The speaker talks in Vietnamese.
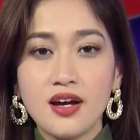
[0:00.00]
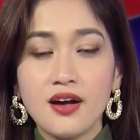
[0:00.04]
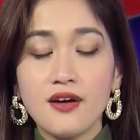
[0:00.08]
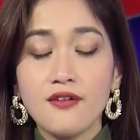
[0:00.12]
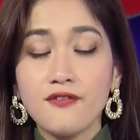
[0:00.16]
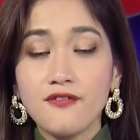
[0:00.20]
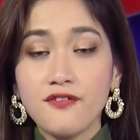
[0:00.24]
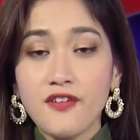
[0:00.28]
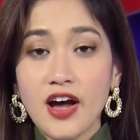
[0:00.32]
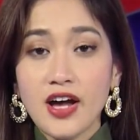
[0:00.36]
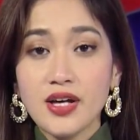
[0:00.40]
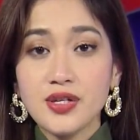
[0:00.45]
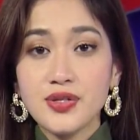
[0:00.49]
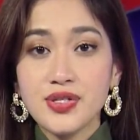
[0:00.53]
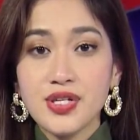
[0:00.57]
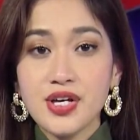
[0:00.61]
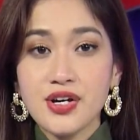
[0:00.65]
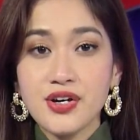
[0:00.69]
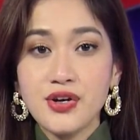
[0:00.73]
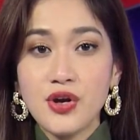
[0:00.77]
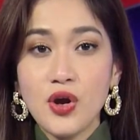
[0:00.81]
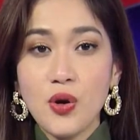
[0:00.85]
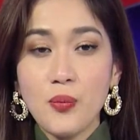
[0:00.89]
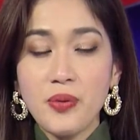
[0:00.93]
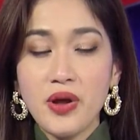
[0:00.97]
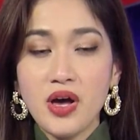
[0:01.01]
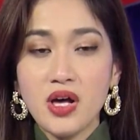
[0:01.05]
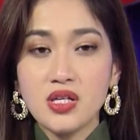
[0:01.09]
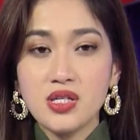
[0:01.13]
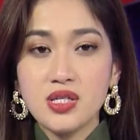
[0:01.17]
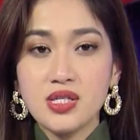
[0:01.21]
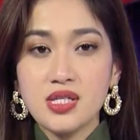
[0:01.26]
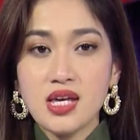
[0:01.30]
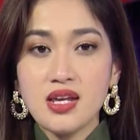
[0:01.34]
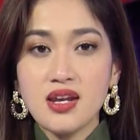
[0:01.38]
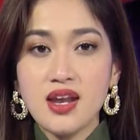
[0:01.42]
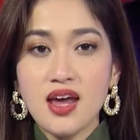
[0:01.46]
Pfizer nộp đơn
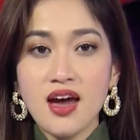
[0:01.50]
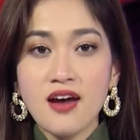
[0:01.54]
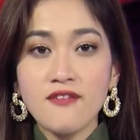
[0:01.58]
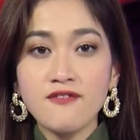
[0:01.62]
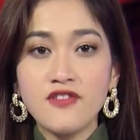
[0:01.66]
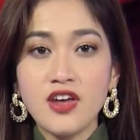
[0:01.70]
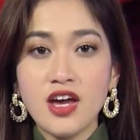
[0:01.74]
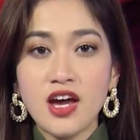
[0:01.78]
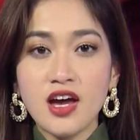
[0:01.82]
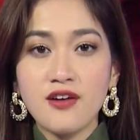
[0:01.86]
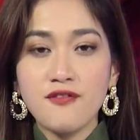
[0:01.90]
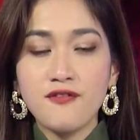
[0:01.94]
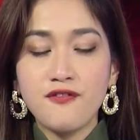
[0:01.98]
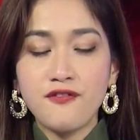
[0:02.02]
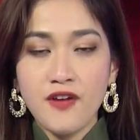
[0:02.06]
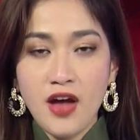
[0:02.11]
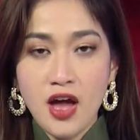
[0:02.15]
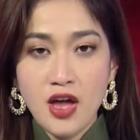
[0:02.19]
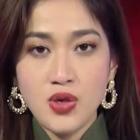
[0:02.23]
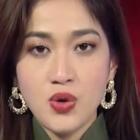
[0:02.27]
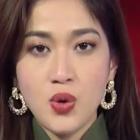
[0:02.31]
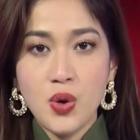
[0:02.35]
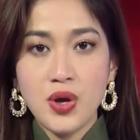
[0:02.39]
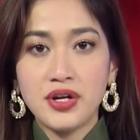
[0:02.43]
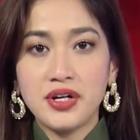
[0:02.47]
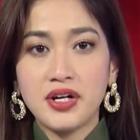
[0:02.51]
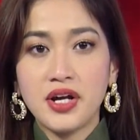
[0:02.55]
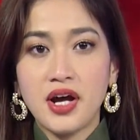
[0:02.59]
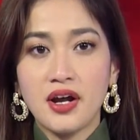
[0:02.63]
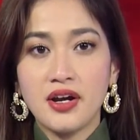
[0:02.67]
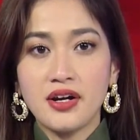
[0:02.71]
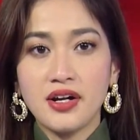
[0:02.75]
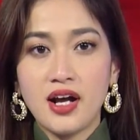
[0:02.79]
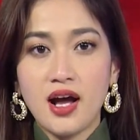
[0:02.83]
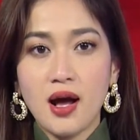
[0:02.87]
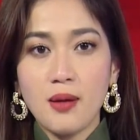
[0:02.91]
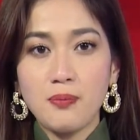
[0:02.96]
xin FDA phê duyệt khẩn
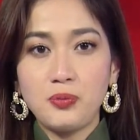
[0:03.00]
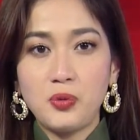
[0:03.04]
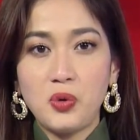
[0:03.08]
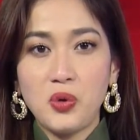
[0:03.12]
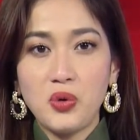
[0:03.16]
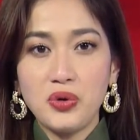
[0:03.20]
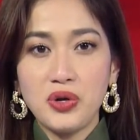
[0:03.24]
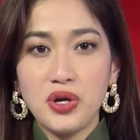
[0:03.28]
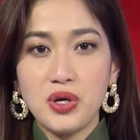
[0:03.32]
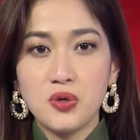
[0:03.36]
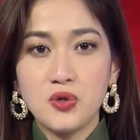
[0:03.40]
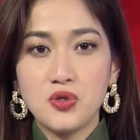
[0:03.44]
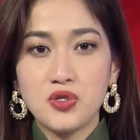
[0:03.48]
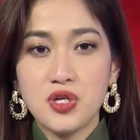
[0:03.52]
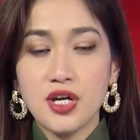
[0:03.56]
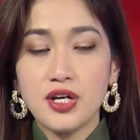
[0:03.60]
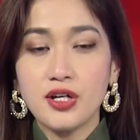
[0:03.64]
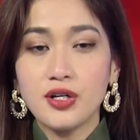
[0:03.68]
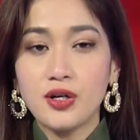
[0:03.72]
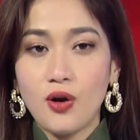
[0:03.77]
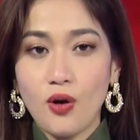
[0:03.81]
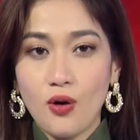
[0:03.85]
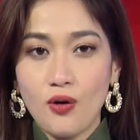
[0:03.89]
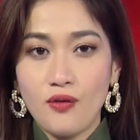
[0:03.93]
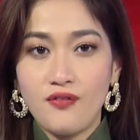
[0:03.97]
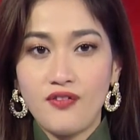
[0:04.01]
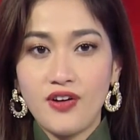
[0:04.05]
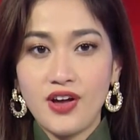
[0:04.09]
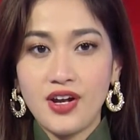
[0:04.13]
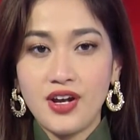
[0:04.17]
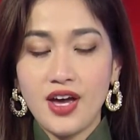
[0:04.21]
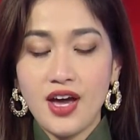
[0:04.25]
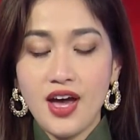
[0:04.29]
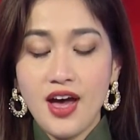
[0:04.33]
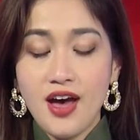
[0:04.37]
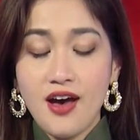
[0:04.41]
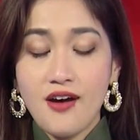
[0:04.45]
cấp thuốc điều trị COVID.
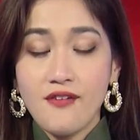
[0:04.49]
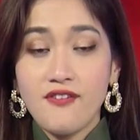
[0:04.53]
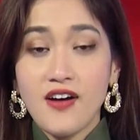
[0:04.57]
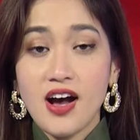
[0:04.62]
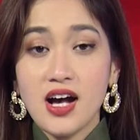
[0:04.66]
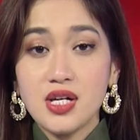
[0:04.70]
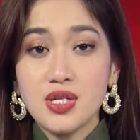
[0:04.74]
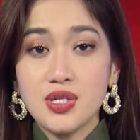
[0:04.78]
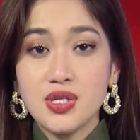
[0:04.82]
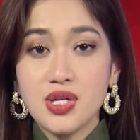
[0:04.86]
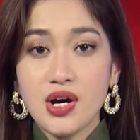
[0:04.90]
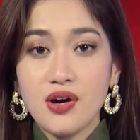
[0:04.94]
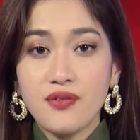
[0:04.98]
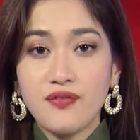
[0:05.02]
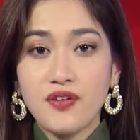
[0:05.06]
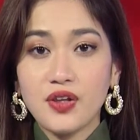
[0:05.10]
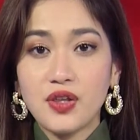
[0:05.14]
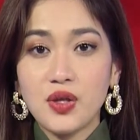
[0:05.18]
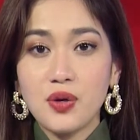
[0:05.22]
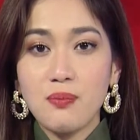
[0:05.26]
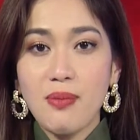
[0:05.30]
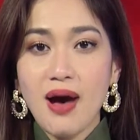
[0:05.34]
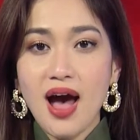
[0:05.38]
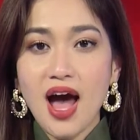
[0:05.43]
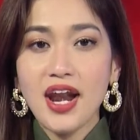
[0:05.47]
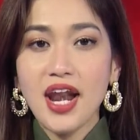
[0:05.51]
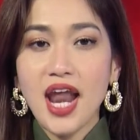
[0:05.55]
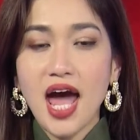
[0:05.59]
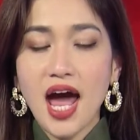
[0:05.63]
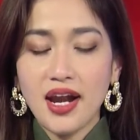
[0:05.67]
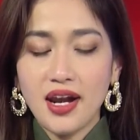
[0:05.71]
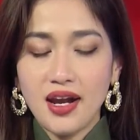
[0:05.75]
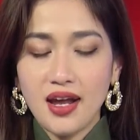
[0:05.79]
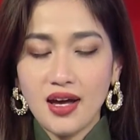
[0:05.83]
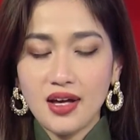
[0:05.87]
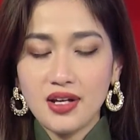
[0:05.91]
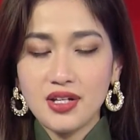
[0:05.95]
Pfizer vào thứ ba đã
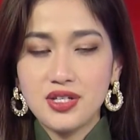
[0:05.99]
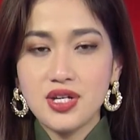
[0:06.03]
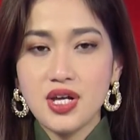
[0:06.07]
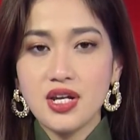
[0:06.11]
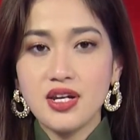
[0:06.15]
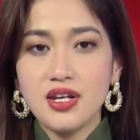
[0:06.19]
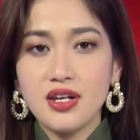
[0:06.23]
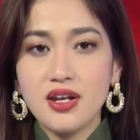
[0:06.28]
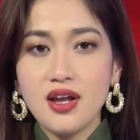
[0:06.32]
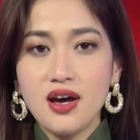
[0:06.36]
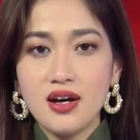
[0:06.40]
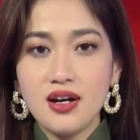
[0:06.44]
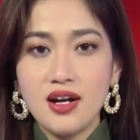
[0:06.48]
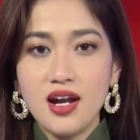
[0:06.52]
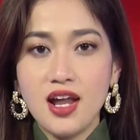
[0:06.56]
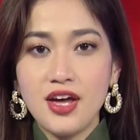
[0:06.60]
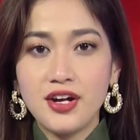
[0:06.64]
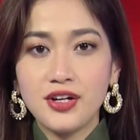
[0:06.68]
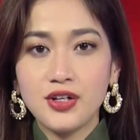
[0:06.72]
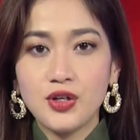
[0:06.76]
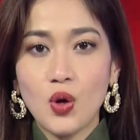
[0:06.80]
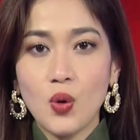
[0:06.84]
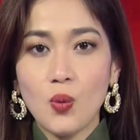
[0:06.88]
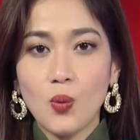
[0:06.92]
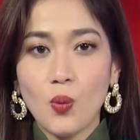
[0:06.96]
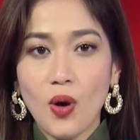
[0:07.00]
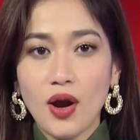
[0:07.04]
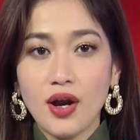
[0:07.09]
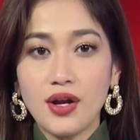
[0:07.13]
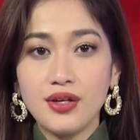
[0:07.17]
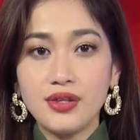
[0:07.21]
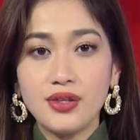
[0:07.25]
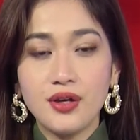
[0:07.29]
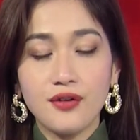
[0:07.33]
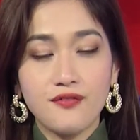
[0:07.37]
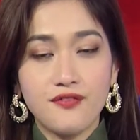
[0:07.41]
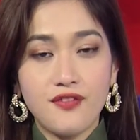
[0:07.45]
đệ trình đơn lên Cục Quản lý
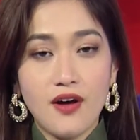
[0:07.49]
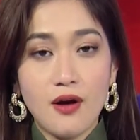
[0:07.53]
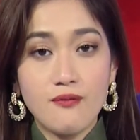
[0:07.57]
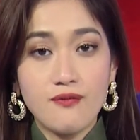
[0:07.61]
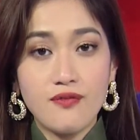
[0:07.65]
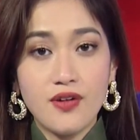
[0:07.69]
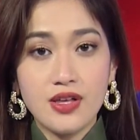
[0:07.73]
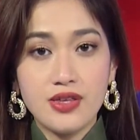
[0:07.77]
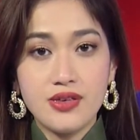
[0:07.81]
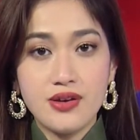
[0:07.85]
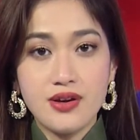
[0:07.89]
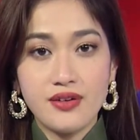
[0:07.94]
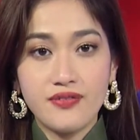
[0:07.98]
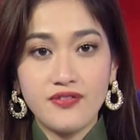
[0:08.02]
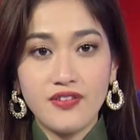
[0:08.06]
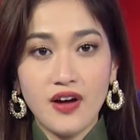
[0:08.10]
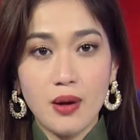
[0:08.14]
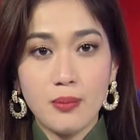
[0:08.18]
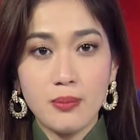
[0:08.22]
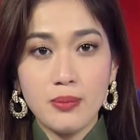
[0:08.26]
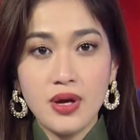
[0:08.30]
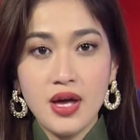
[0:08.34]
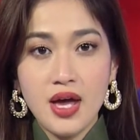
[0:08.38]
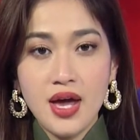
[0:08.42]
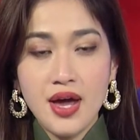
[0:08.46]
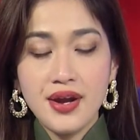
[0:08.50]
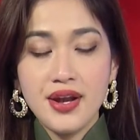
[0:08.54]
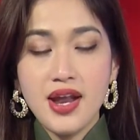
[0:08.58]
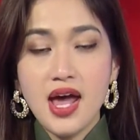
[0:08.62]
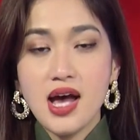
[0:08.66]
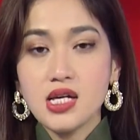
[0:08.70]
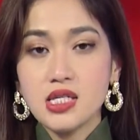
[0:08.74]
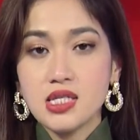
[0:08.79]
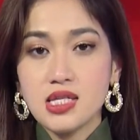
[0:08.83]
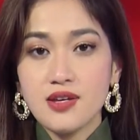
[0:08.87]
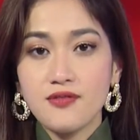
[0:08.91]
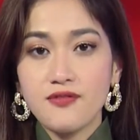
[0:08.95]
Thực phẩm và Dược phẩm để
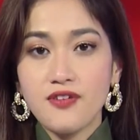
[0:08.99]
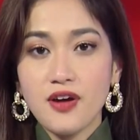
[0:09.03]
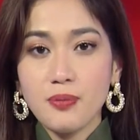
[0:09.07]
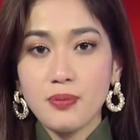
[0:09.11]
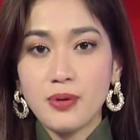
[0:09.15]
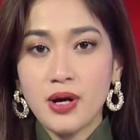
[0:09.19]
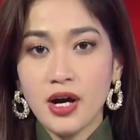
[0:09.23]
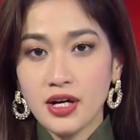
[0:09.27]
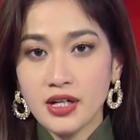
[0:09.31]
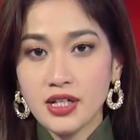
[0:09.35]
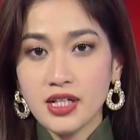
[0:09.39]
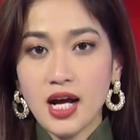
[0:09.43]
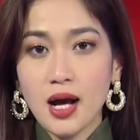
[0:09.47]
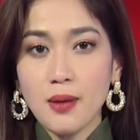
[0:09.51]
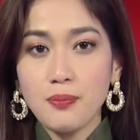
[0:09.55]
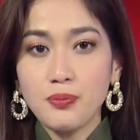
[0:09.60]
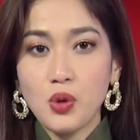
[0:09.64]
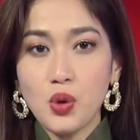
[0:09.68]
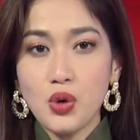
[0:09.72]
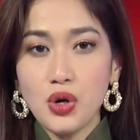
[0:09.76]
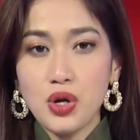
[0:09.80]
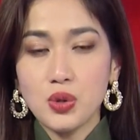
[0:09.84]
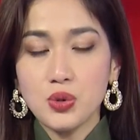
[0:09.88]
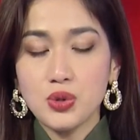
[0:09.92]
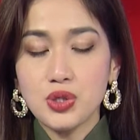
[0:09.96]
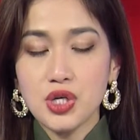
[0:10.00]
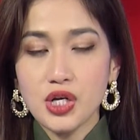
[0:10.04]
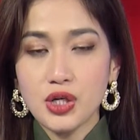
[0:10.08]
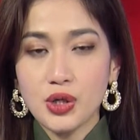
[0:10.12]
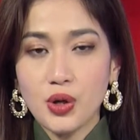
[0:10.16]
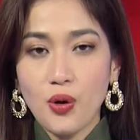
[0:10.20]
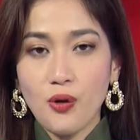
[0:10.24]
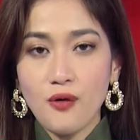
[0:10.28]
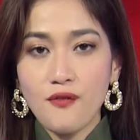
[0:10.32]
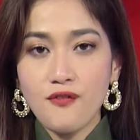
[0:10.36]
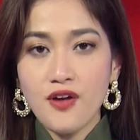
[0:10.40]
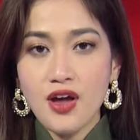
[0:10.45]
xin phép khẩn cấp thuốc điều trị
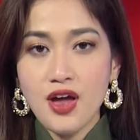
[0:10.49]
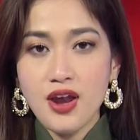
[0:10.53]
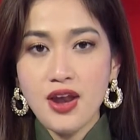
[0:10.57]
COVID,